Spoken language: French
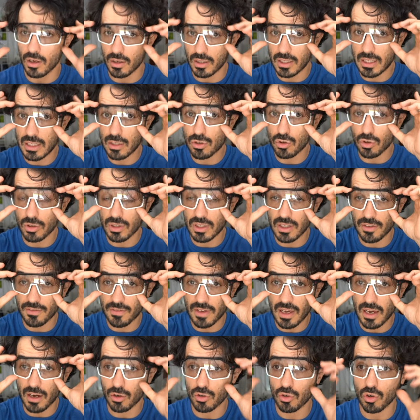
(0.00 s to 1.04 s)
qui sont des
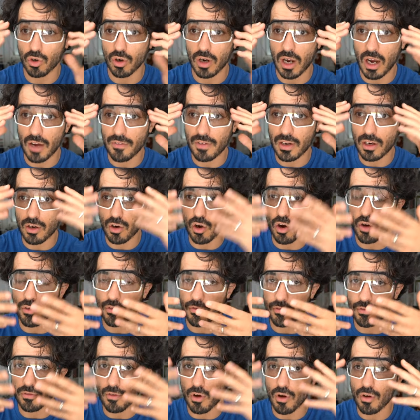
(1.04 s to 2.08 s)
verres donc avec
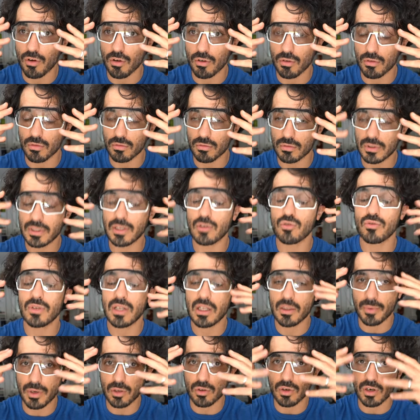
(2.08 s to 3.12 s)
un, des
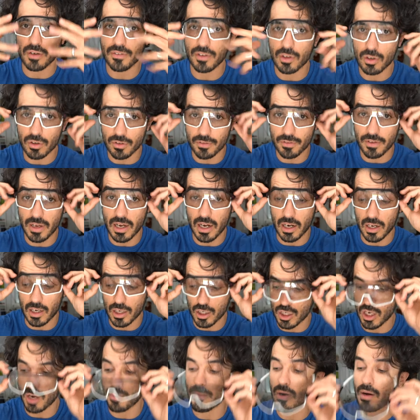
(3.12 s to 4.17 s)
lunettes pardon avec un verre
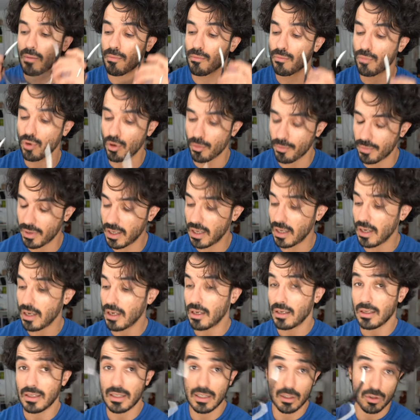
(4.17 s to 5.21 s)
légèrement bombé,
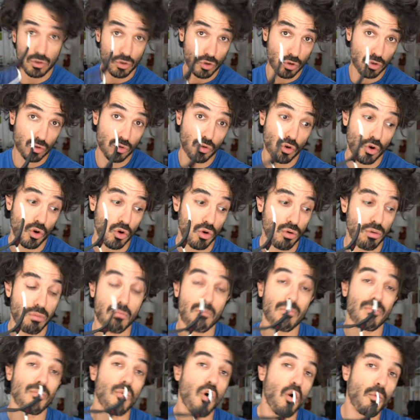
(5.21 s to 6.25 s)
qui sont donc
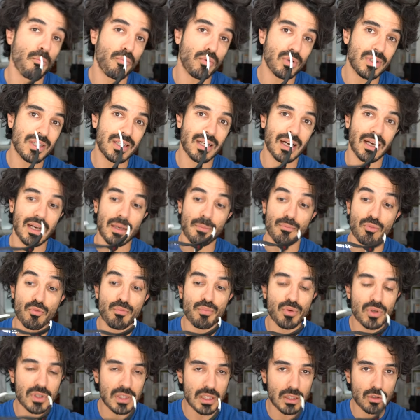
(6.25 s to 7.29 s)
on peut dire les plus
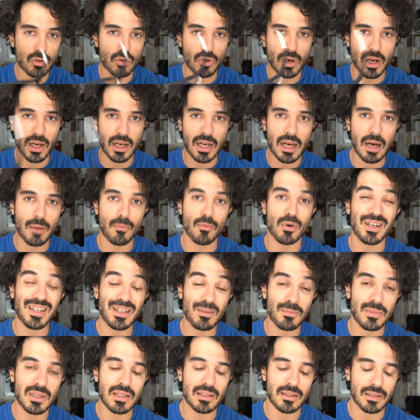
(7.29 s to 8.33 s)
petites de la gamme
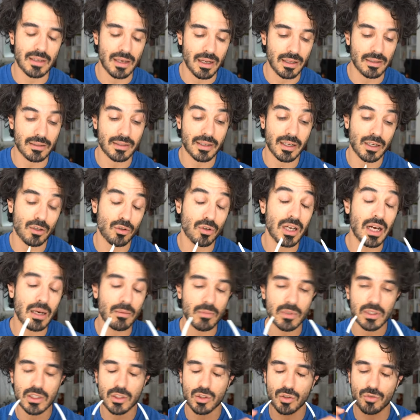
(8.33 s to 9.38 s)
limitent l'entrée de
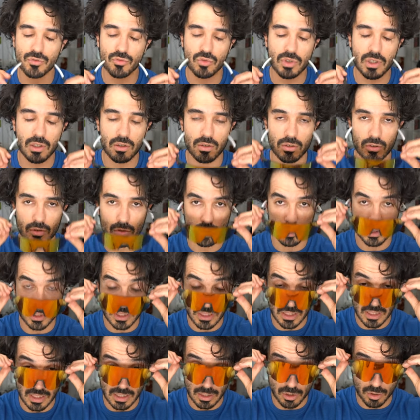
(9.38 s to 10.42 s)
gamme, si on voulait le,
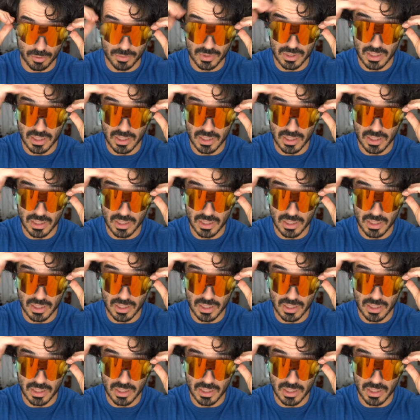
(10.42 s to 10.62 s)
signaler comme